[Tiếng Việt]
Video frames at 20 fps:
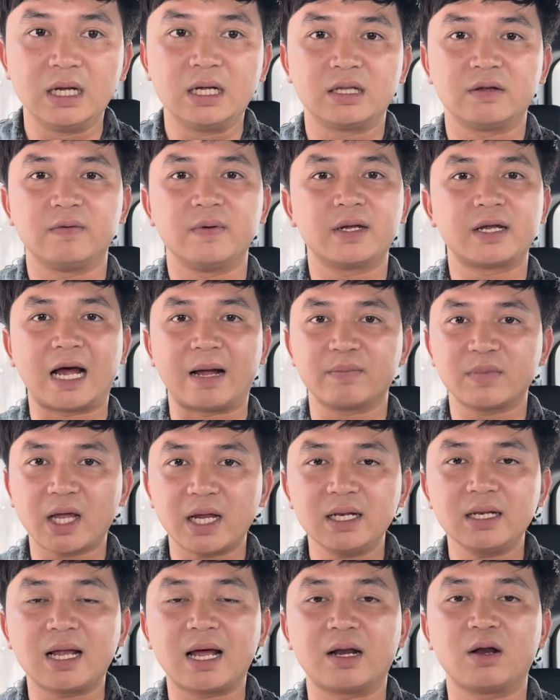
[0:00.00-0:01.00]
thì BB cảm
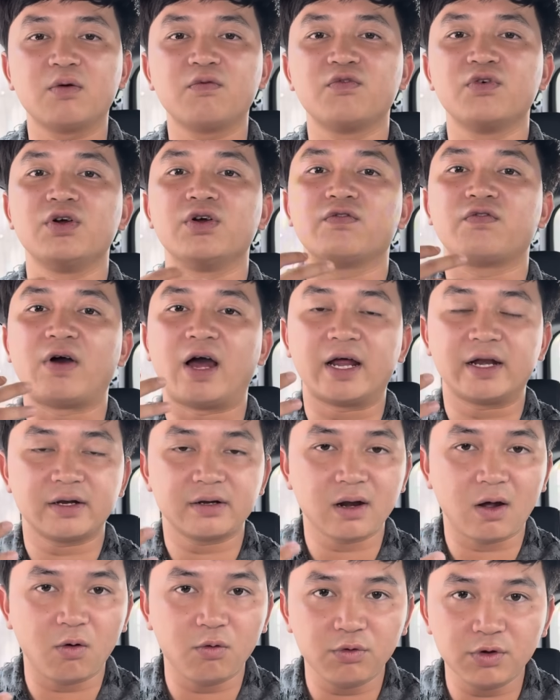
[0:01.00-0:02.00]
thấy là nó vừa phải
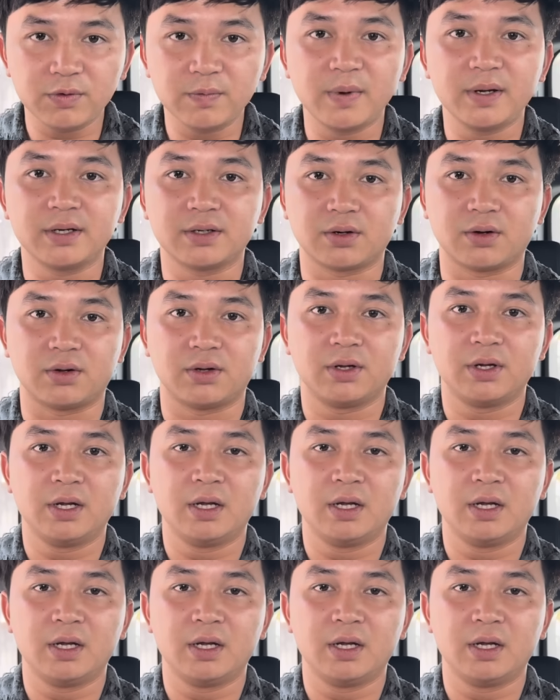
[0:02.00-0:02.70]
đấu với BB rồi